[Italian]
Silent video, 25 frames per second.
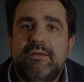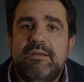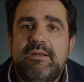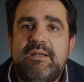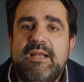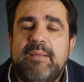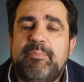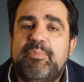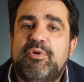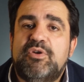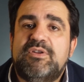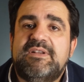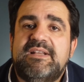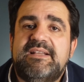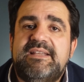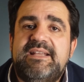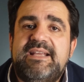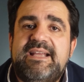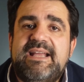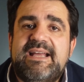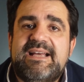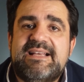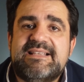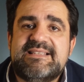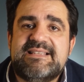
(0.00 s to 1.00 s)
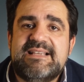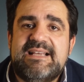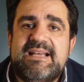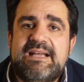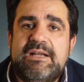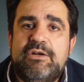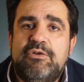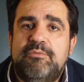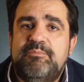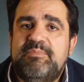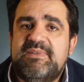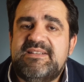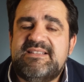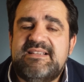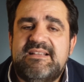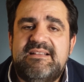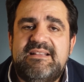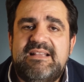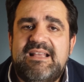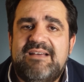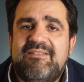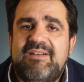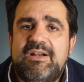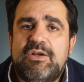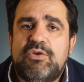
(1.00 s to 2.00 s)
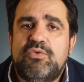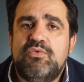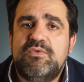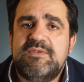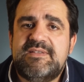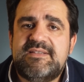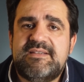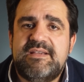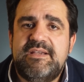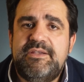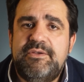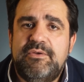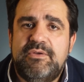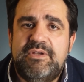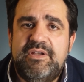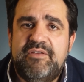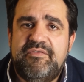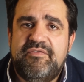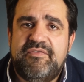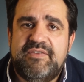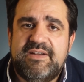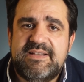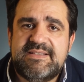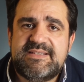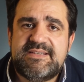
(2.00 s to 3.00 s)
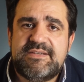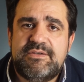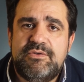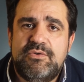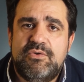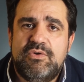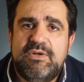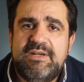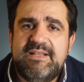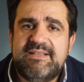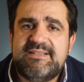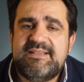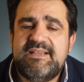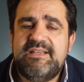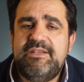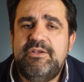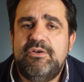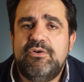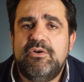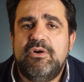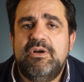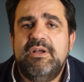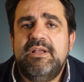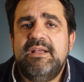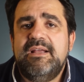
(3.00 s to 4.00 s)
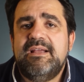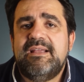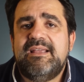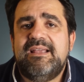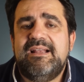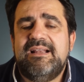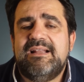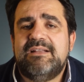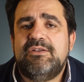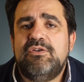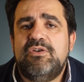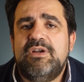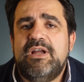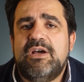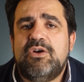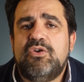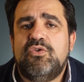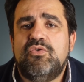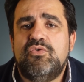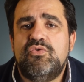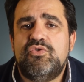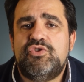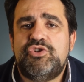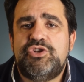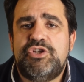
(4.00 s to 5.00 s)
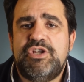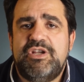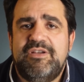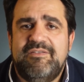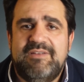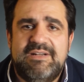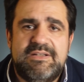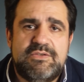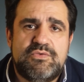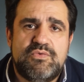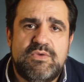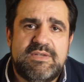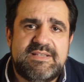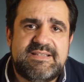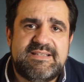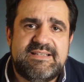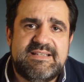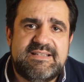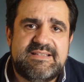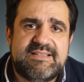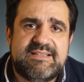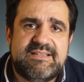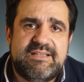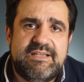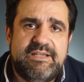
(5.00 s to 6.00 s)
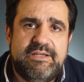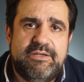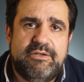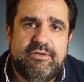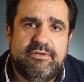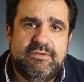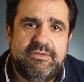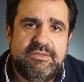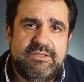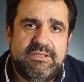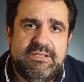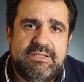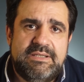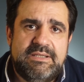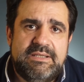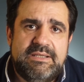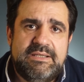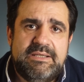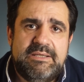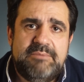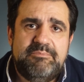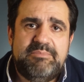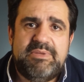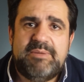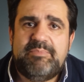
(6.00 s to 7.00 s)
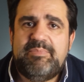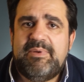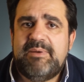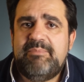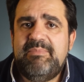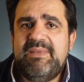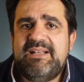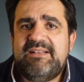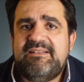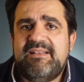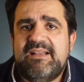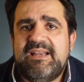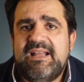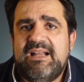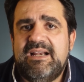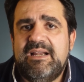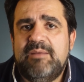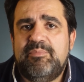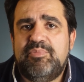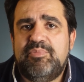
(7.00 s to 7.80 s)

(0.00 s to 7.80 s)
La porta di casa non presentava alcun segno di effrazione, segno che la donna conosceva il suo assassino. Per permettere alla